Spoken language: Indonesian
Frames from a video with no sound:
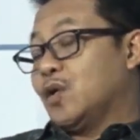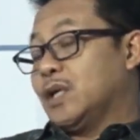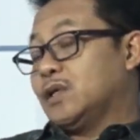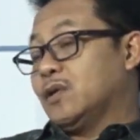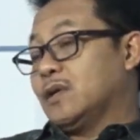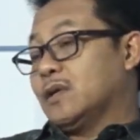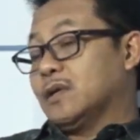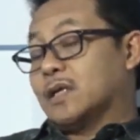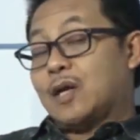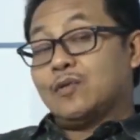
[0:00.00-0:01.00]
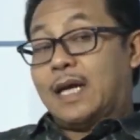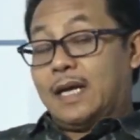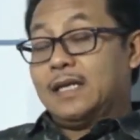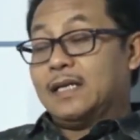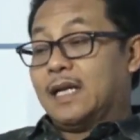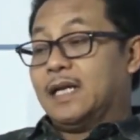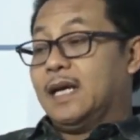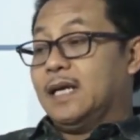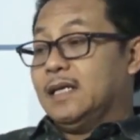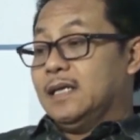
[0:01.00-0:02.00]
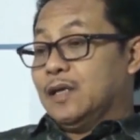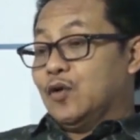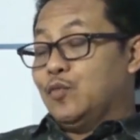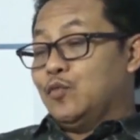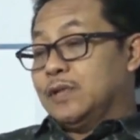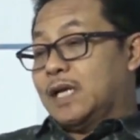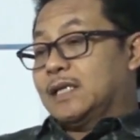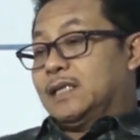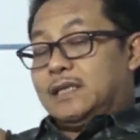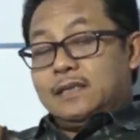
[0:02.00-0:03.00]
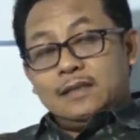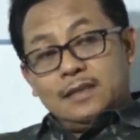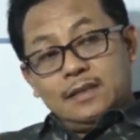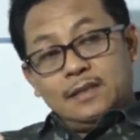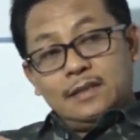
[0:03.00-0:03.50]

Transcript: koridor kayu tangan hmm. karena kumuhnya di, di